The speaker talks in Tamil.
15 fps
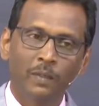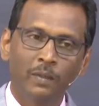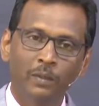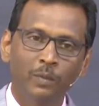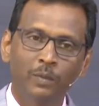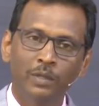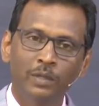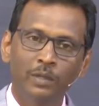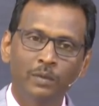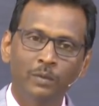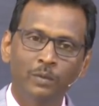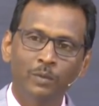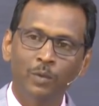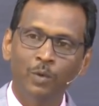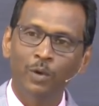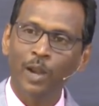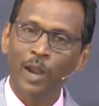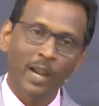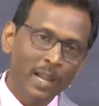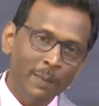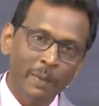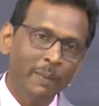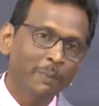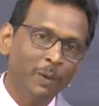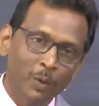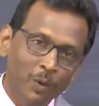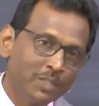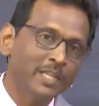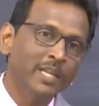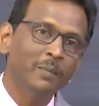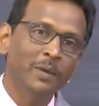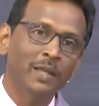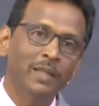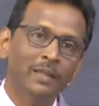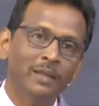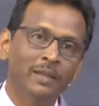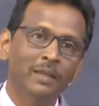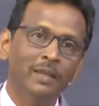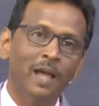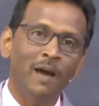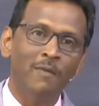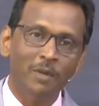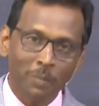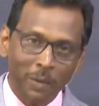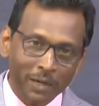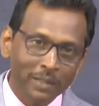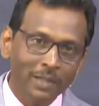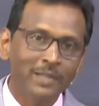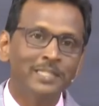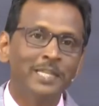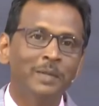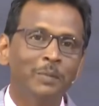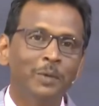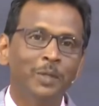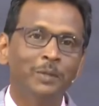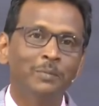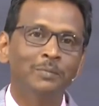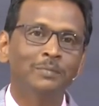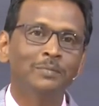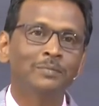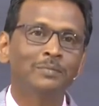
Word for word: இது வந்து ஒரு நல்ல மேய்ப்பன் கூட செய்ய முடியாதுங்க அவர் மட்டும்தாங்க செய்ய முடியும்